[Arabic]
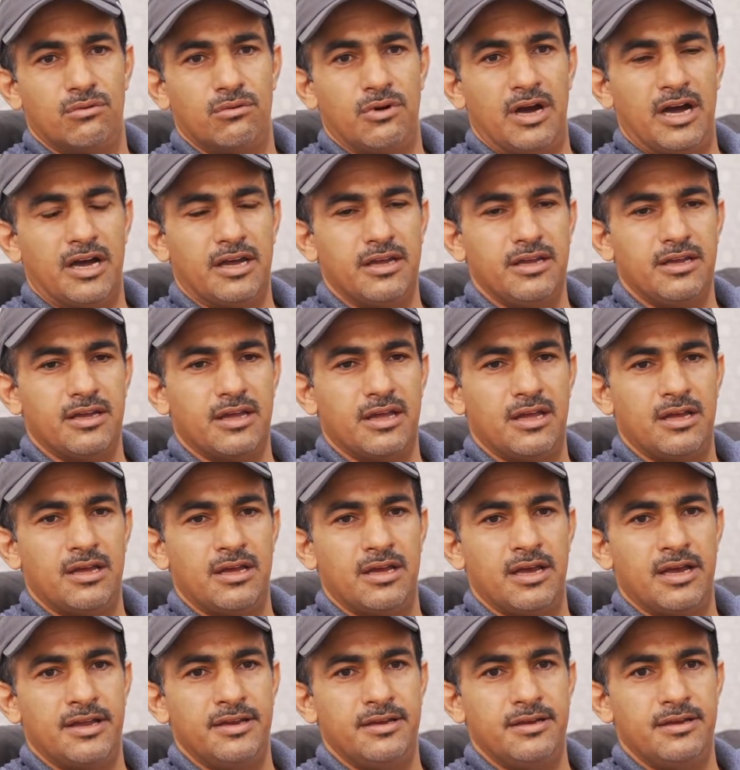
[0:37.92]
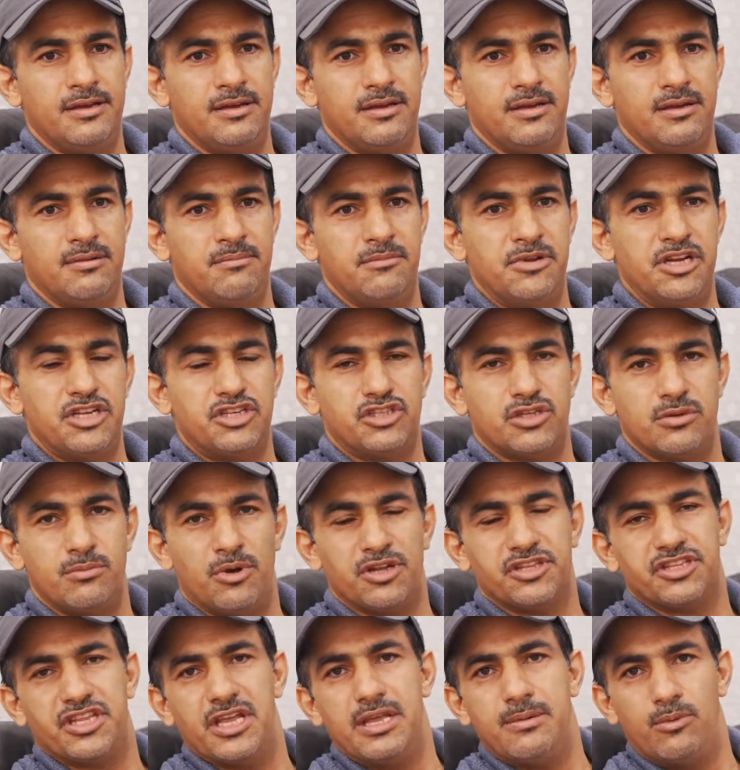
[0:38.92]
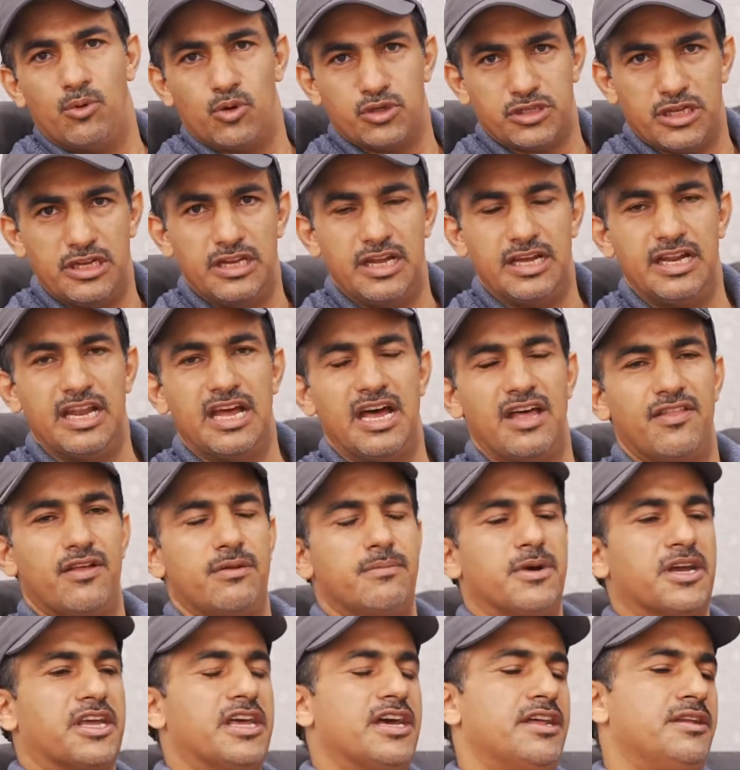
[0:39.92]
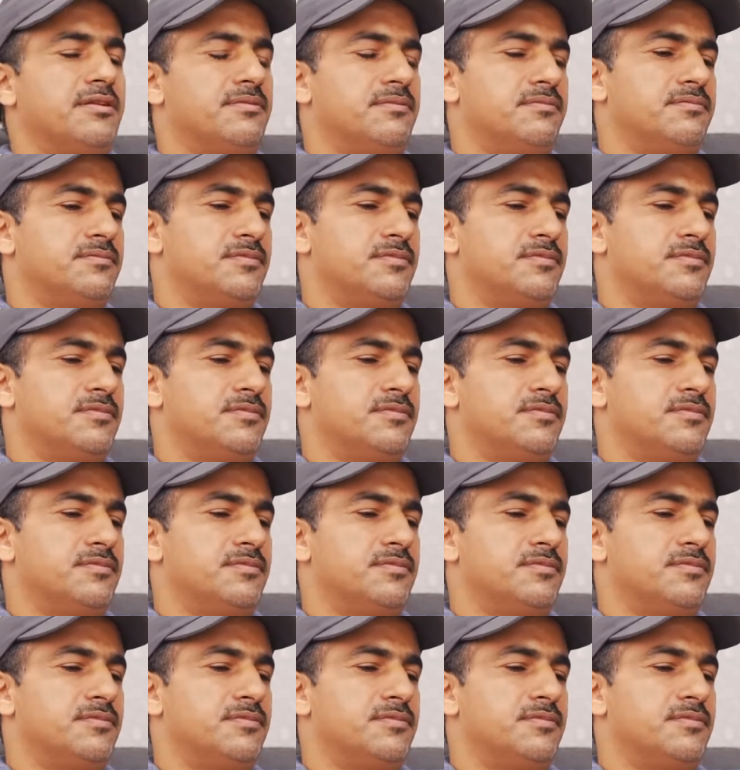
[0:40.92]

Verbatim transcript: حقيقة يعني من السمعة الطيبة وصلنا إلى هذا المكان